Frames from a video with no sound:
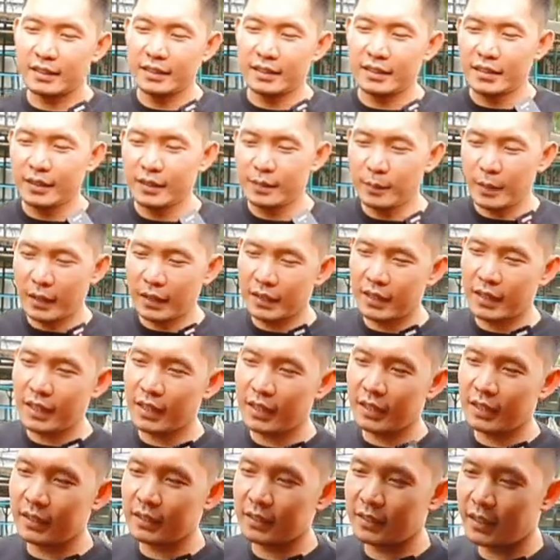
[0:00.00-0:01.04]
di
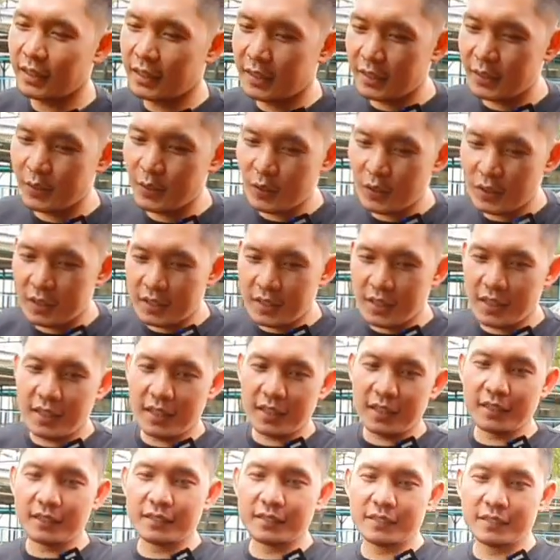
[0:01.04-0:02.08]
bagian
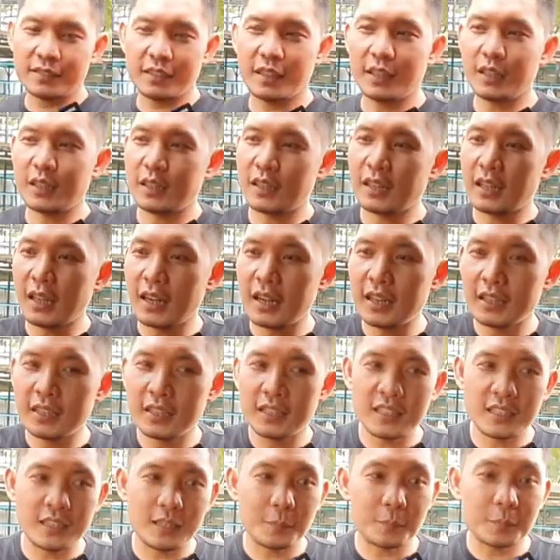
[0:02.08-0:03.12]
interiornya nih karena
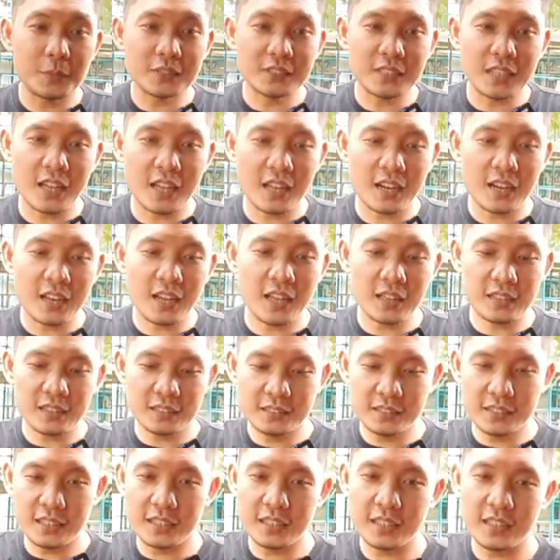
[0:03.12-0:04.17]
ini tipe Sahara
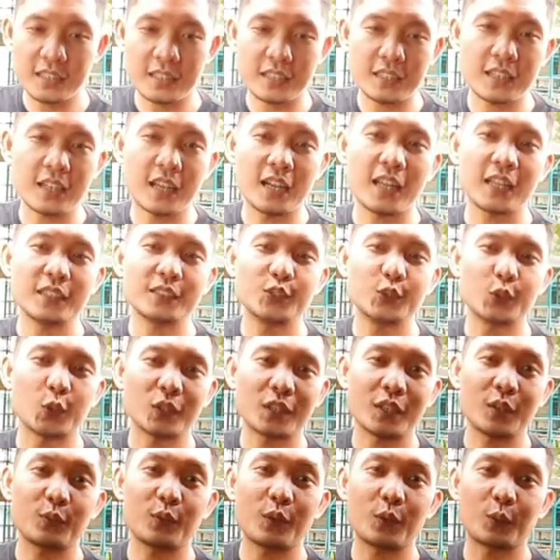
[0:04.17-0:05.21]
jadi kalian
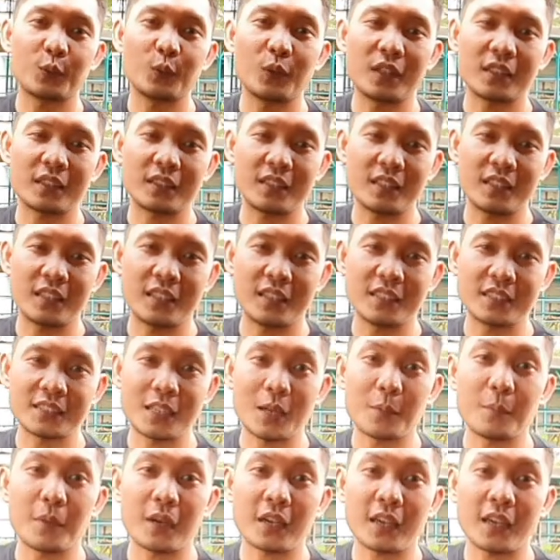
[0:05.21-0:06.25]
joknya udah kulit nih
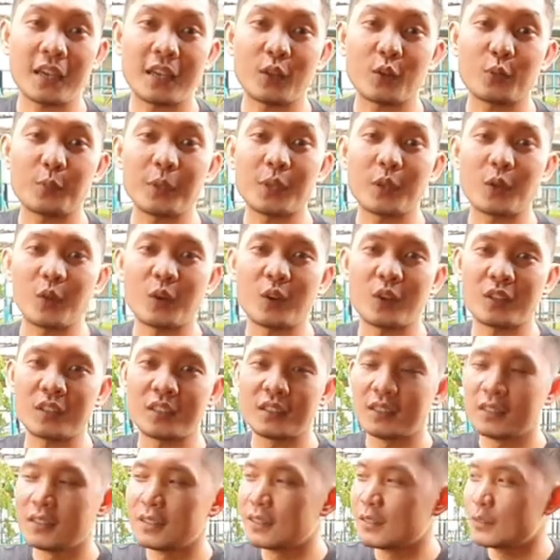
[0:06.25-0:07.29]
sama kayak Rubicon
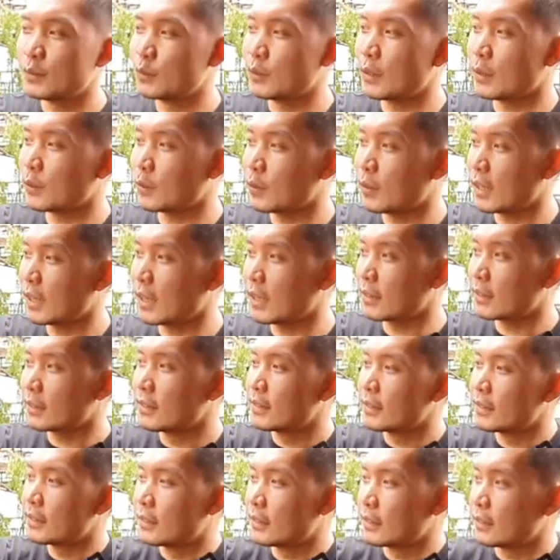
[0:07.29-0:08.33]
udah kulit
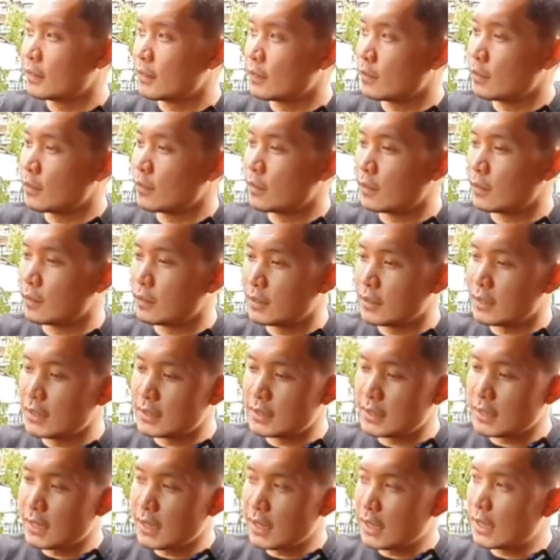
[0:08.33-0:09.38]
tuh di
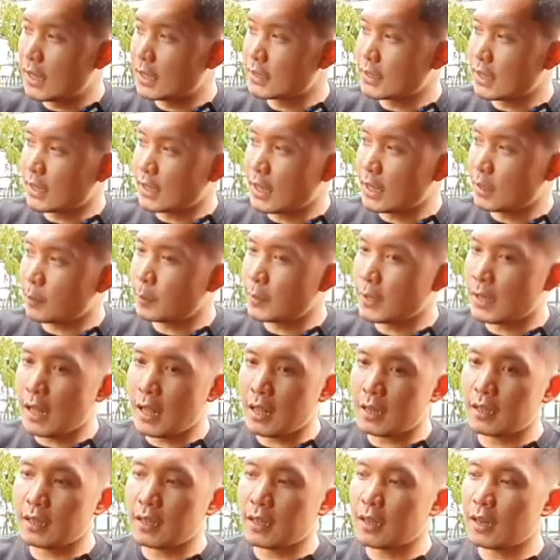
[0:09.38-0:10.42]
sini ada saklar
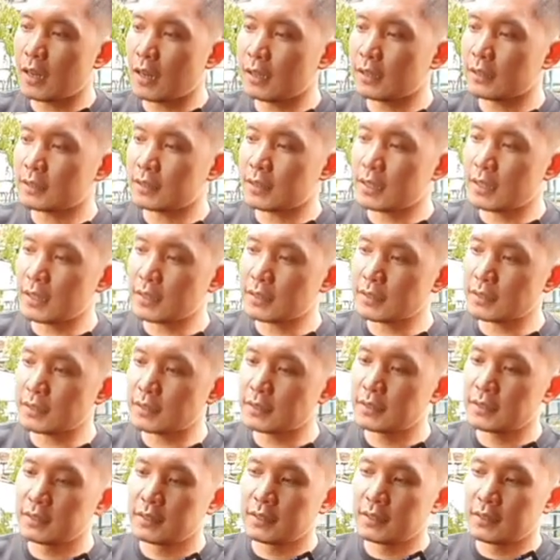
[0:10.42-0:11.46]
pilar dari Rugged Ridge